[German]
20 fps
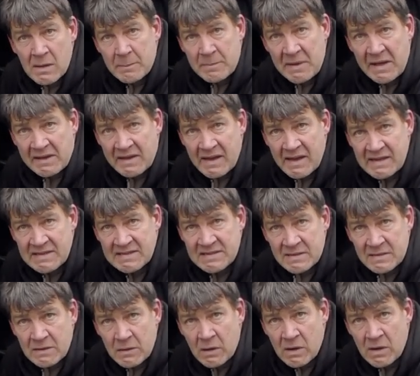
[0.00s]
Black
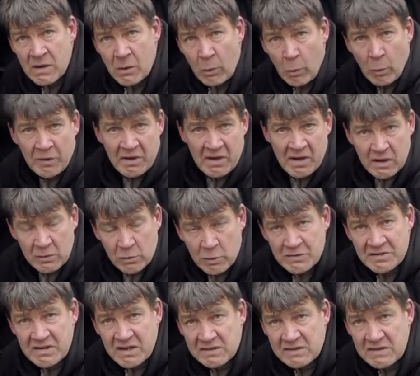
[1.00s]
Hat äh, oder
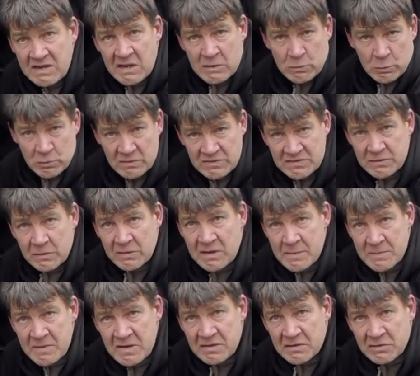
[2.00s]
kontaktiert uns
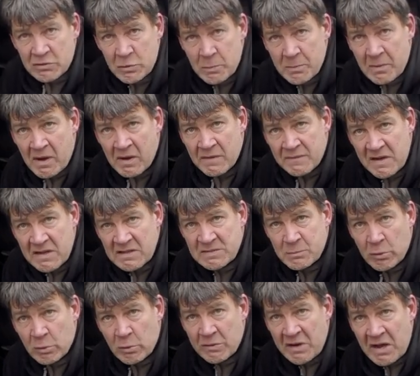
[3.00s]
oder mich über
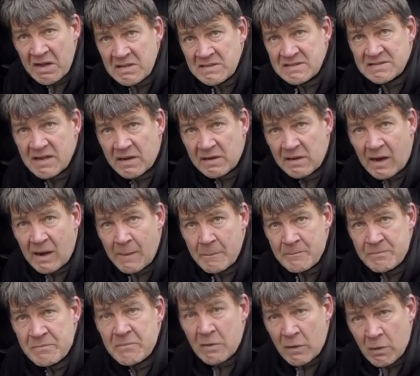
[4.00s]
Facebook oder Instagram.